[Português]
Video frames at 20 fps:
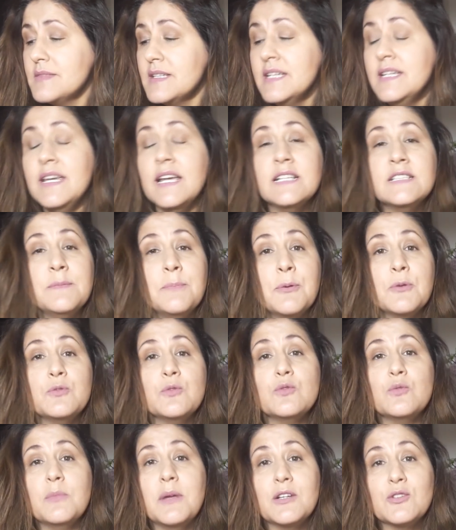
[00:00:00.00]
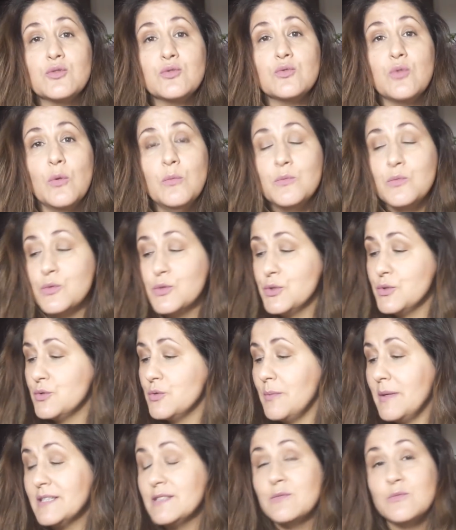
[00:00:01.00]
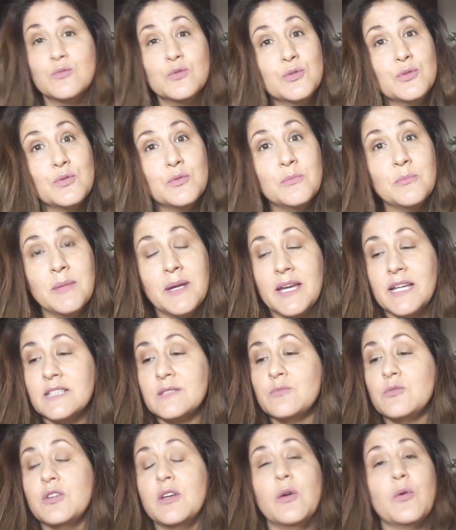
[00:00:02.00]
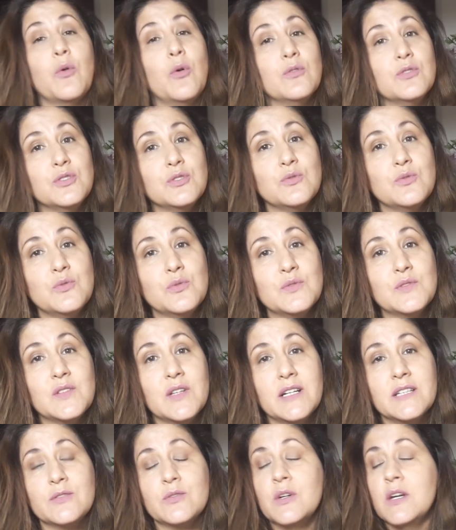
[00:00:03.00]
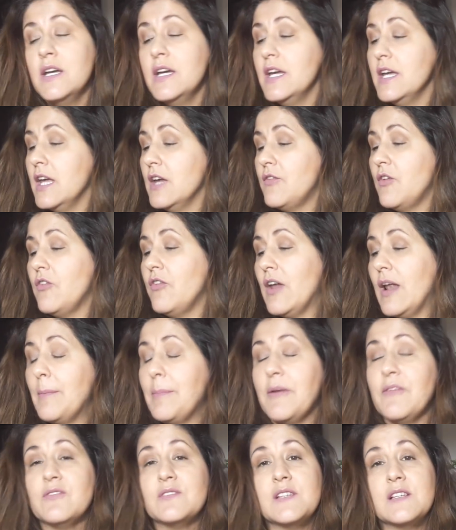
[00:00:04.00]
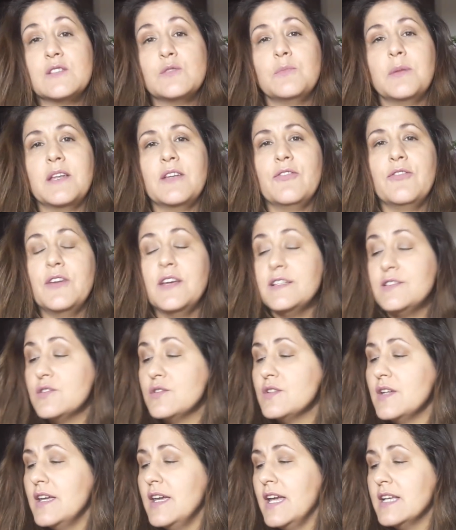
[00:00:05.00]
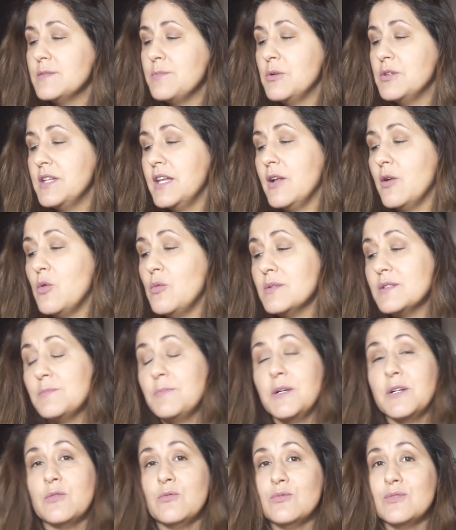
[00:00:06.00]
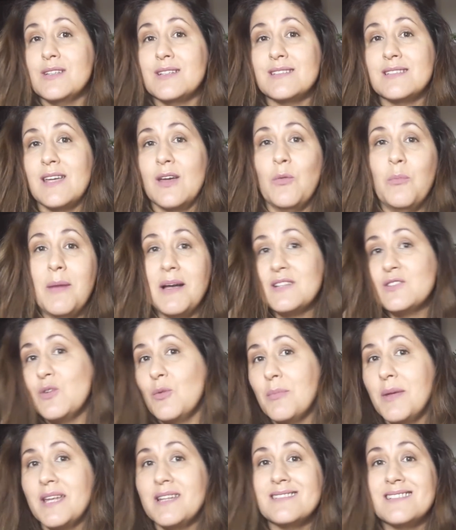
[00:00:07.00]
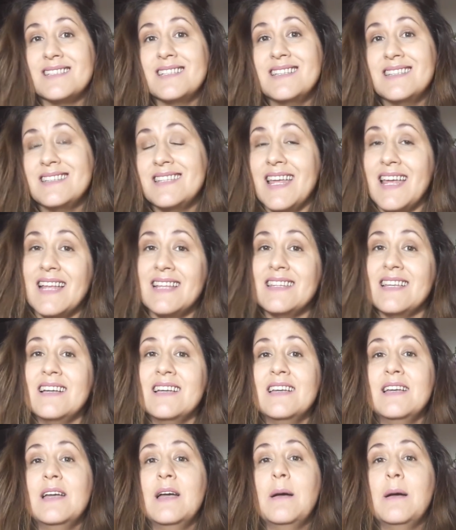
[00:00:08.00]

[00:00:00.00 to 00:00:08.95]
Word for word: E esse produto me ajudou muito, mas muito mesmo, e eu continuo usando. Eu vou falar para vocês os benefícios e responder algumas perguntas que eu mais ou menos entenda